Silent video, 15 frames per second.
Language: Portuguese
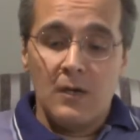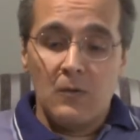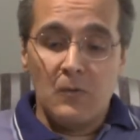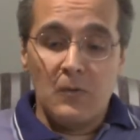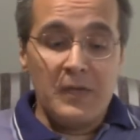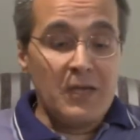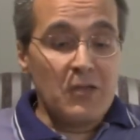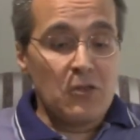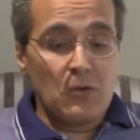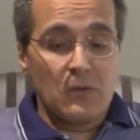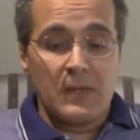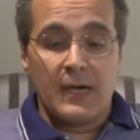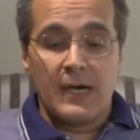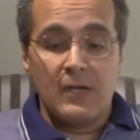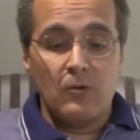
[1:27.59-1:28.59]
um
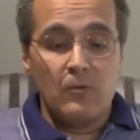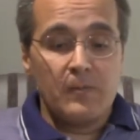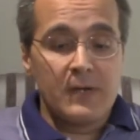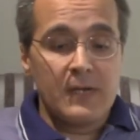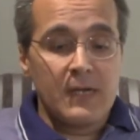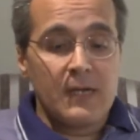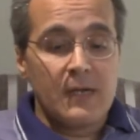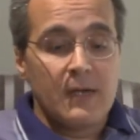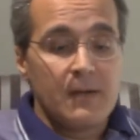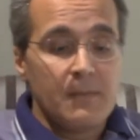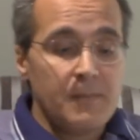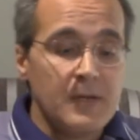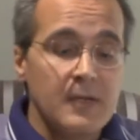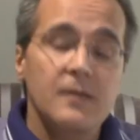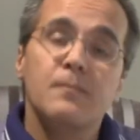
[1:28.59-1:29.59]
questionário para
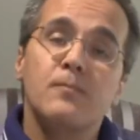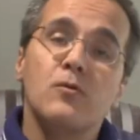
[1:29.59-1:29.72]
que